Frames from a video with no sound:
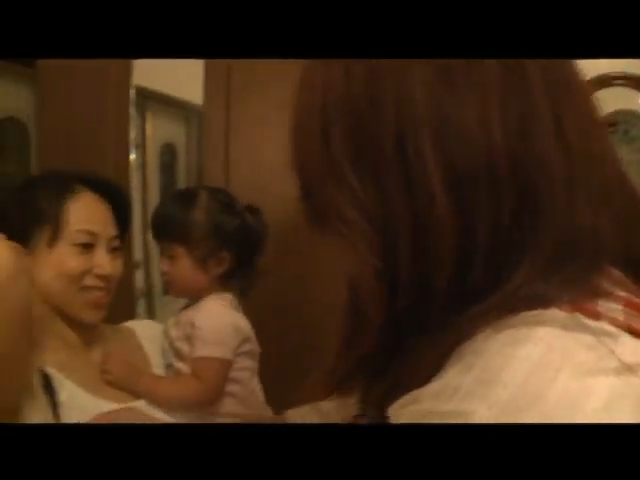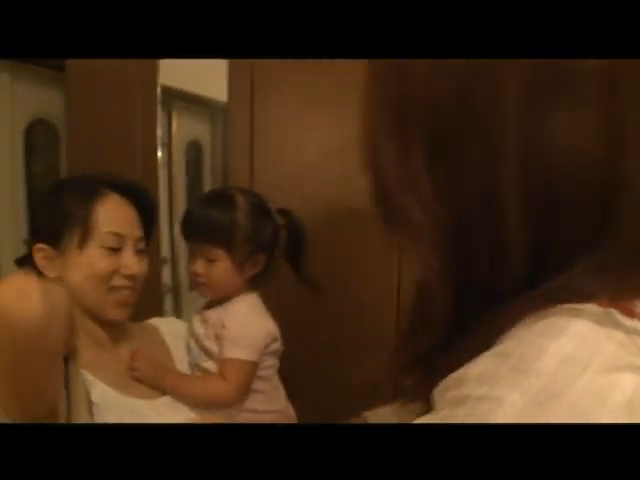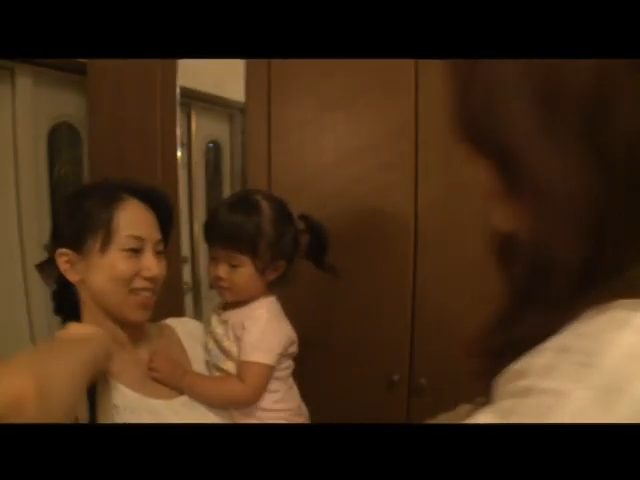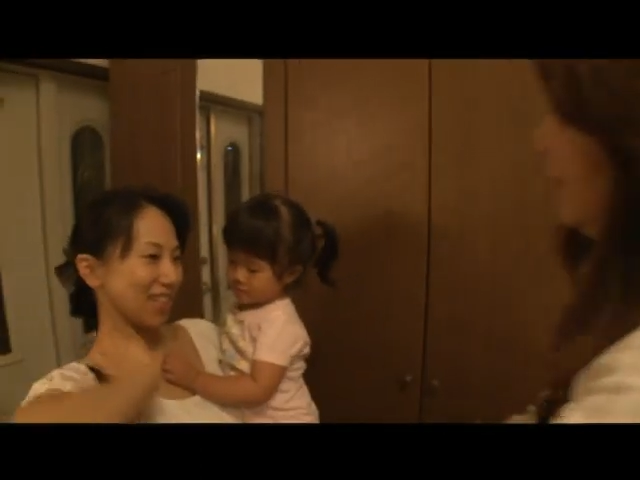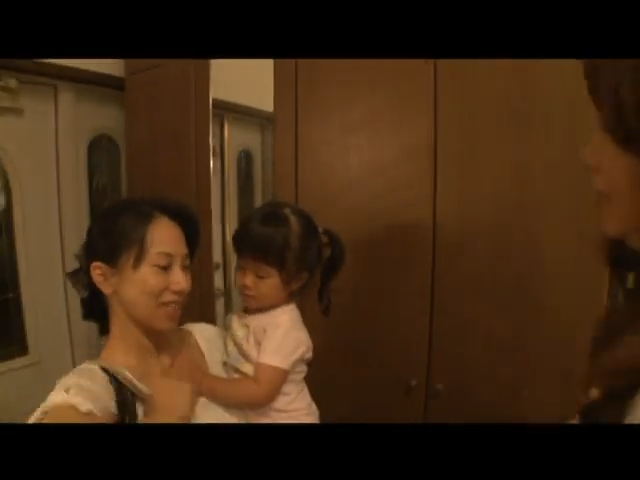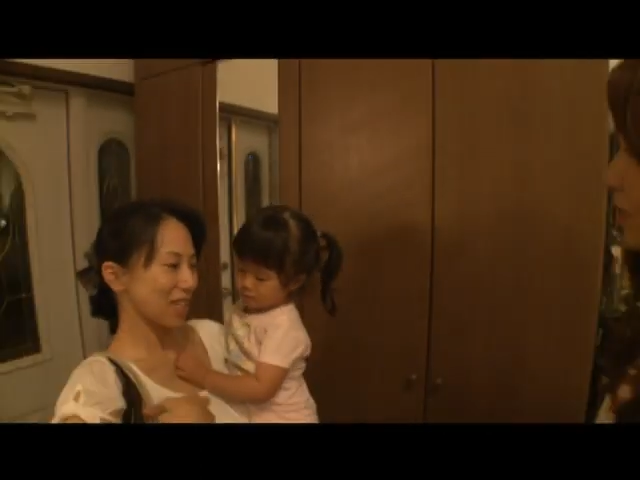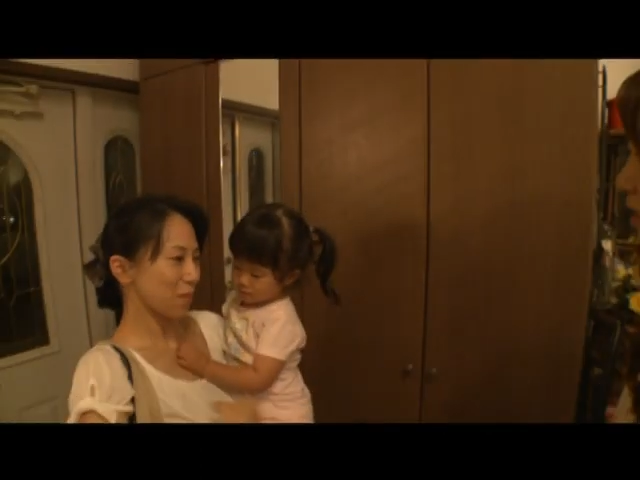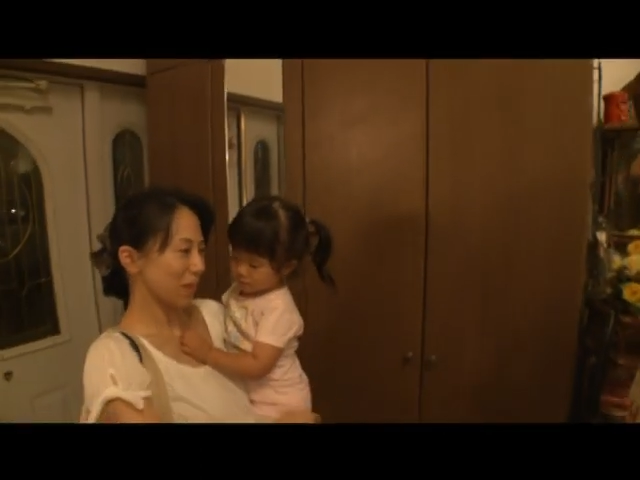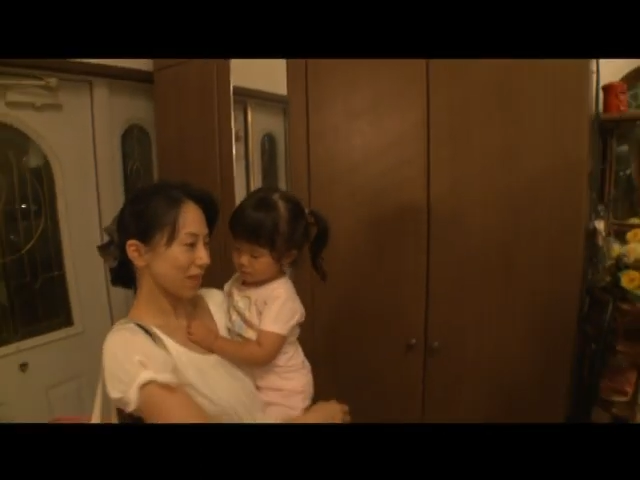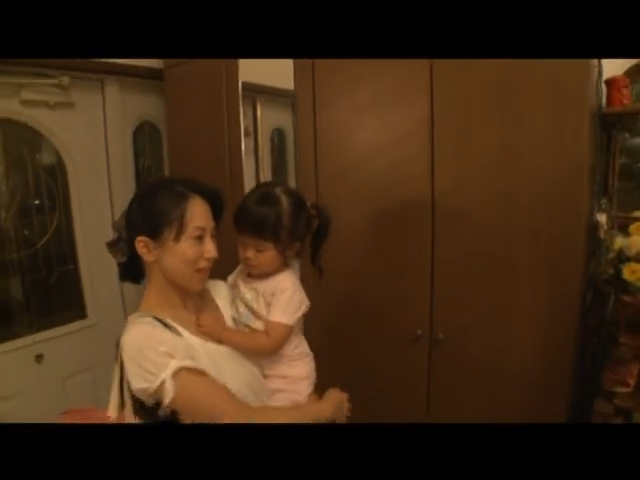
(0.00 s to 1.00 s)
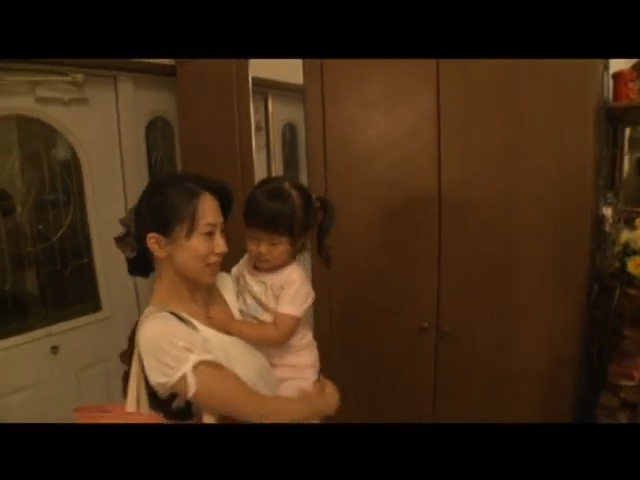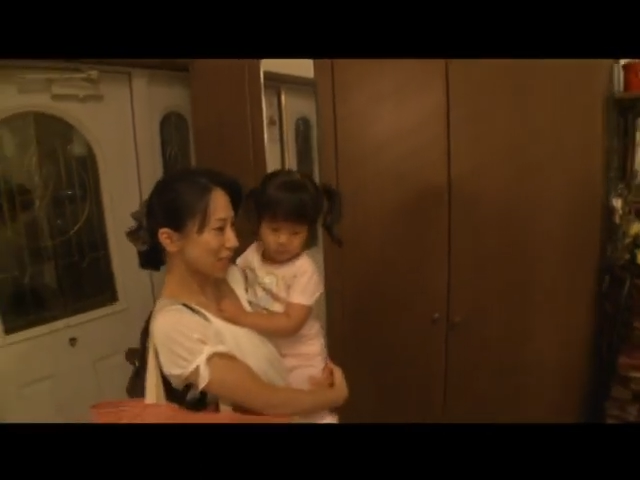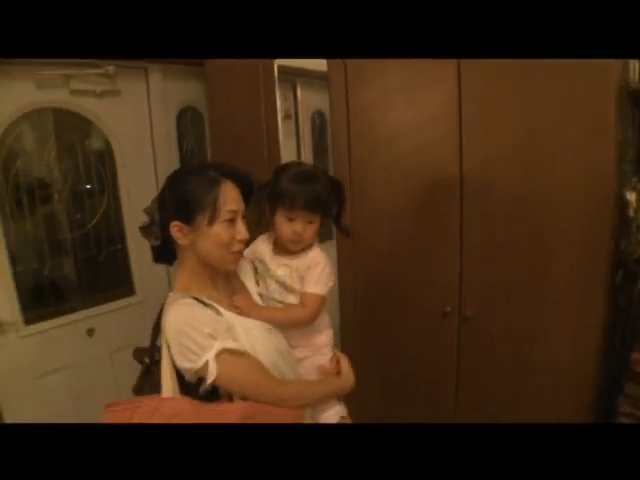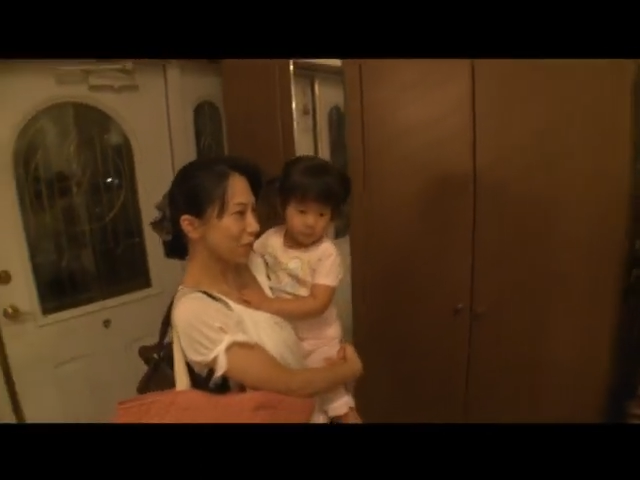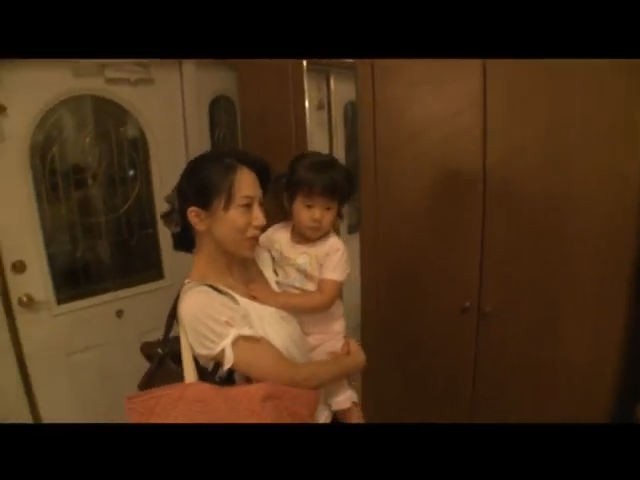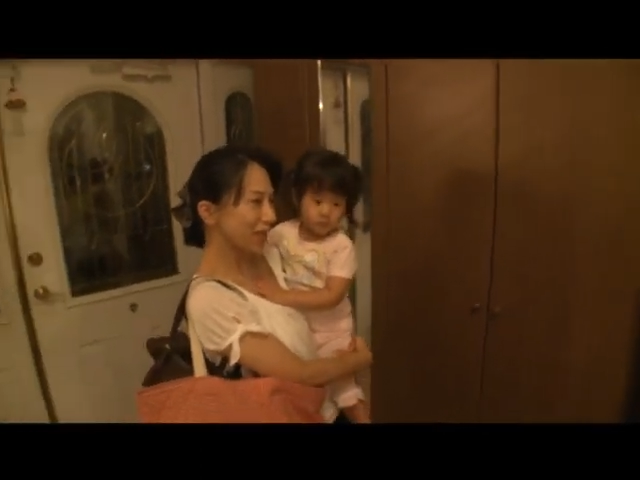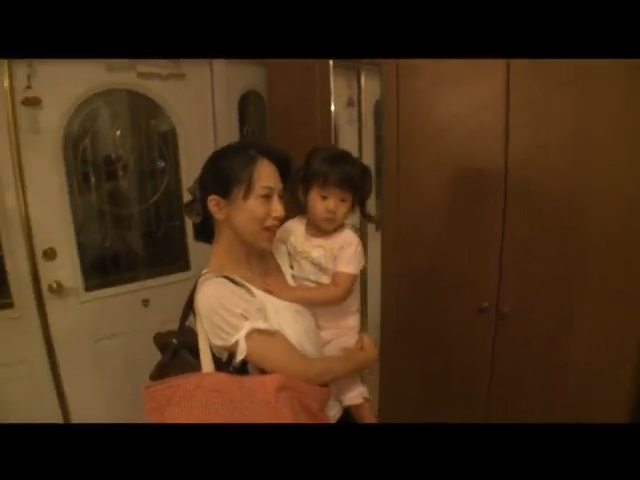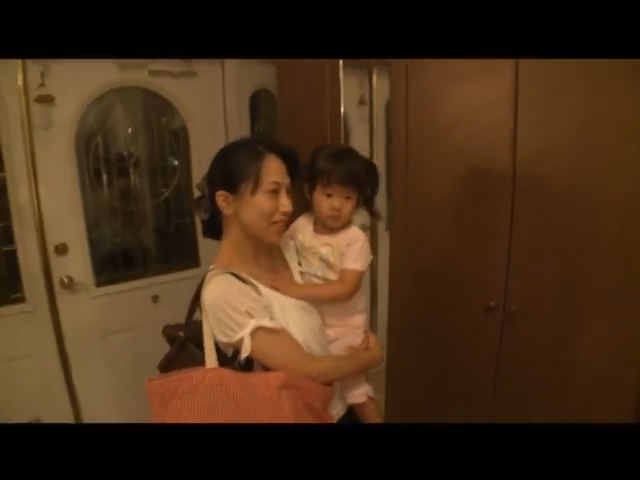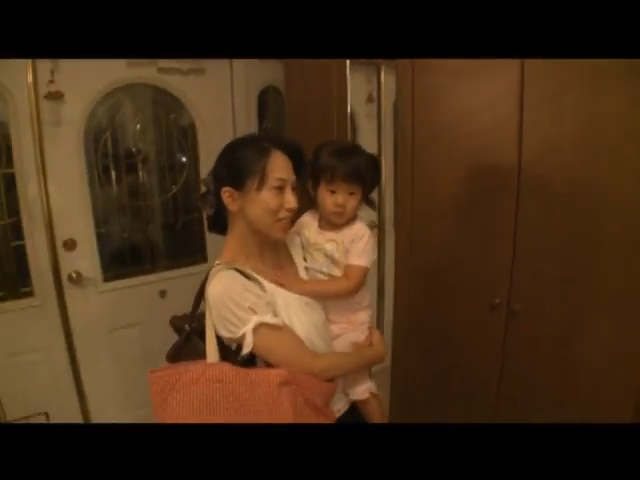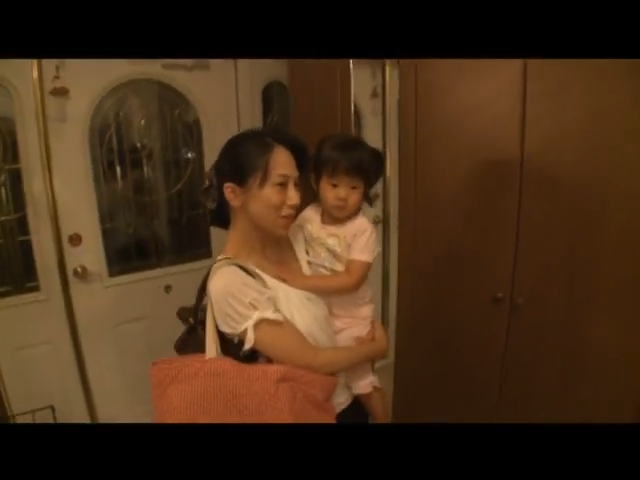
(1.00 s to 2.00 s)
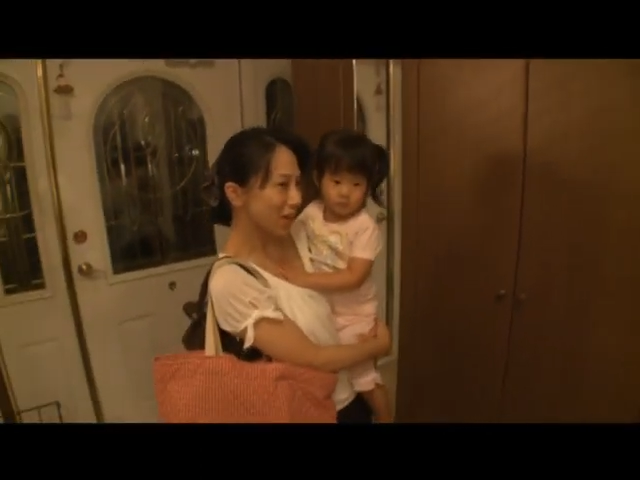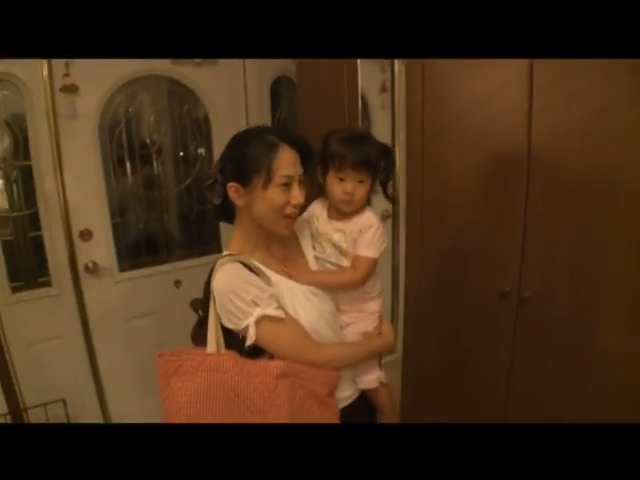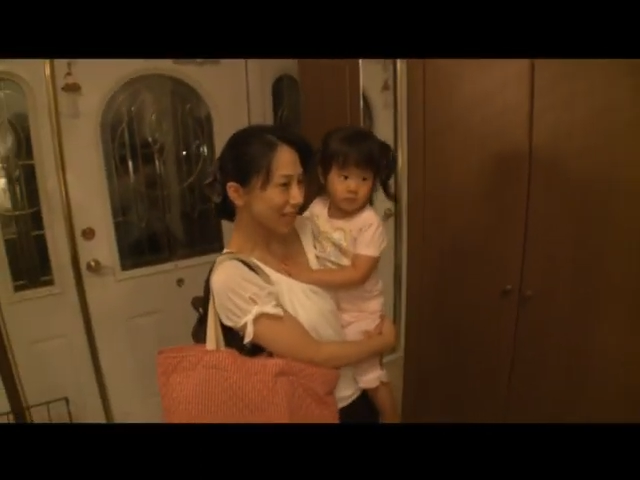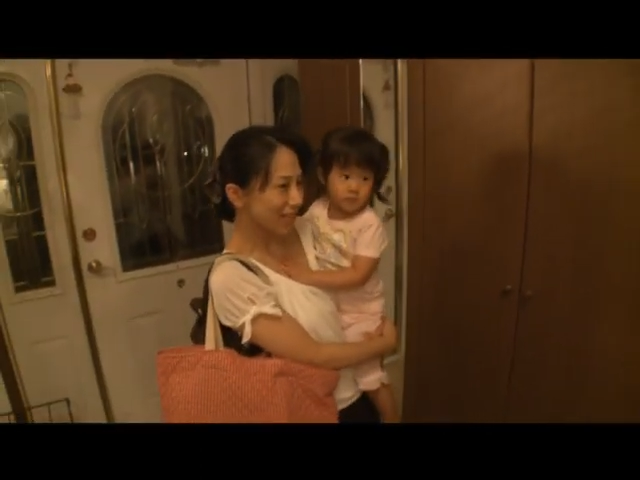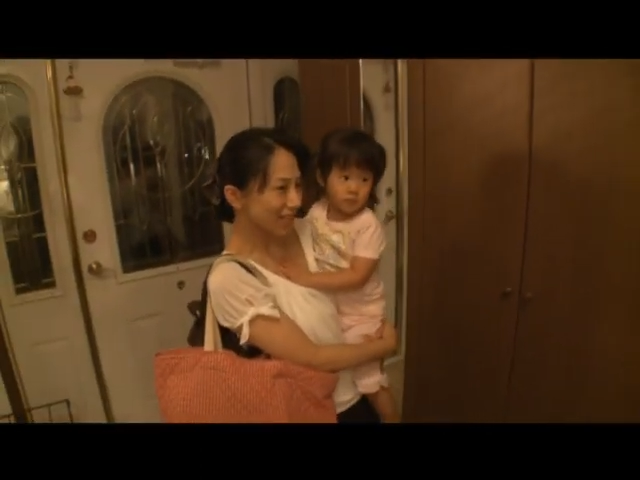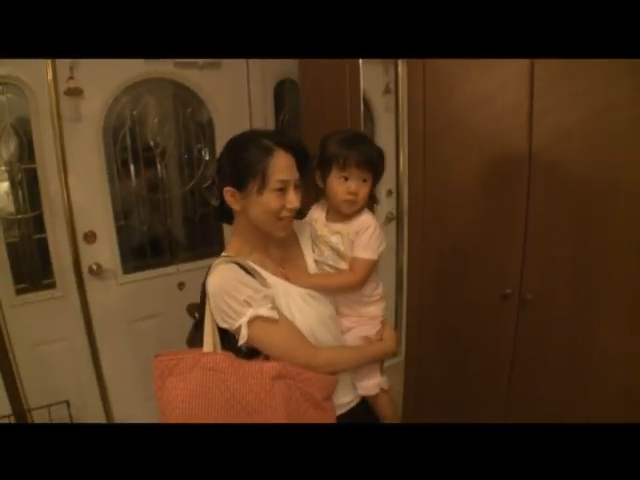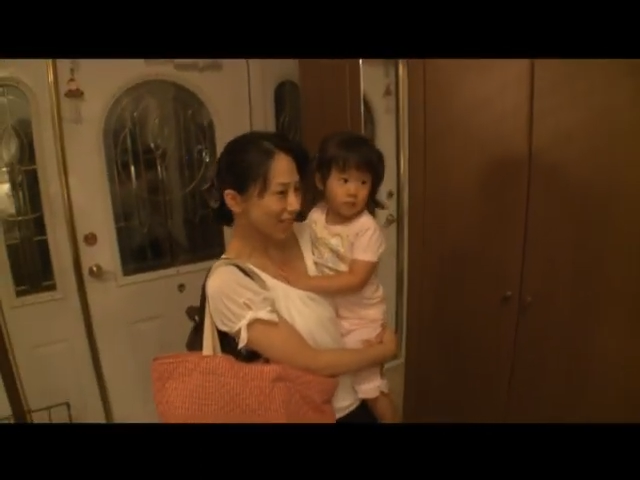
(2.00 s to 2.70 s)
い、じゃあまた明日もまた明日ねりさ